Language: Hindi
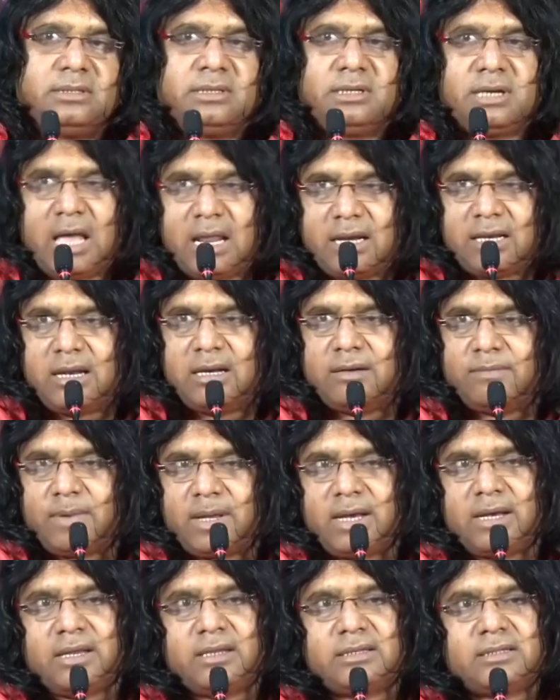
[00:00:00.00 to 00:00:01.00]
नारियल
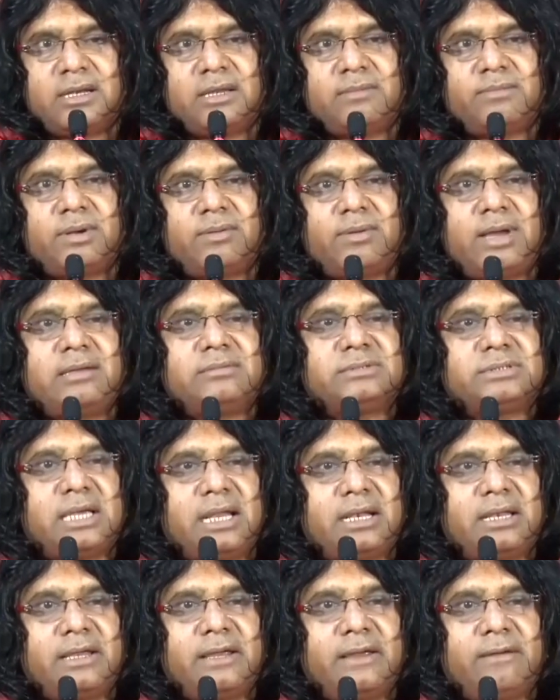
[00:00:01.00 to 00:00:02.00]
पानी इतना
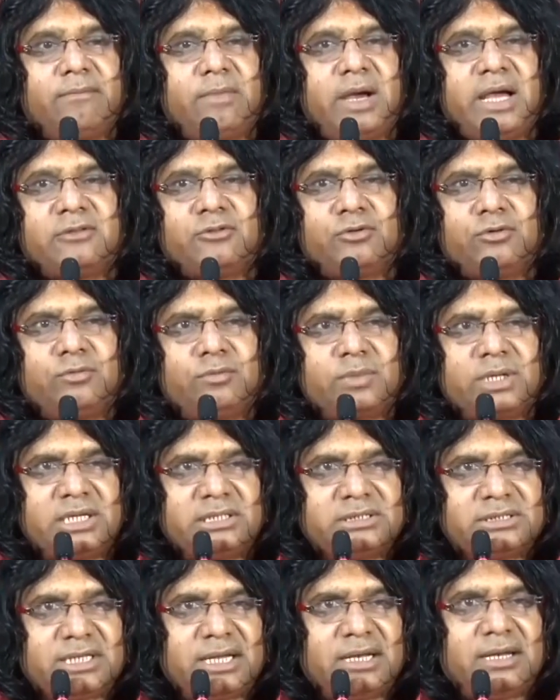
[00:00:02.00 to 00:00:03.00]
प्रभावशाली है बाथरूम की
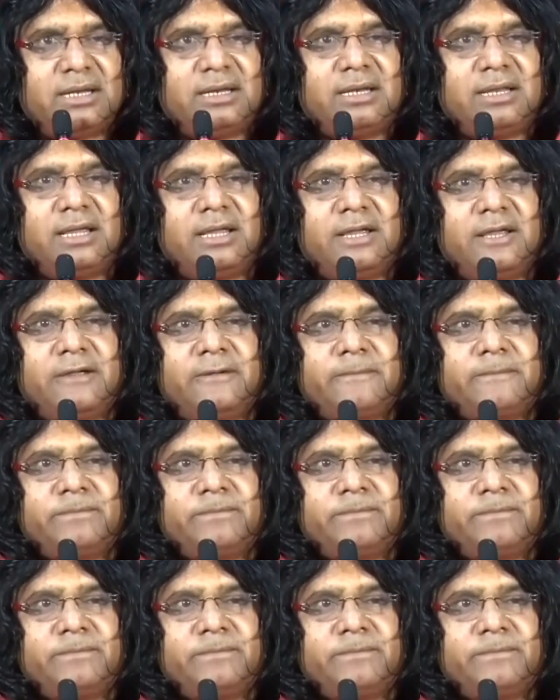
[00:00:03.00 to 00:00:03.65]
जलन है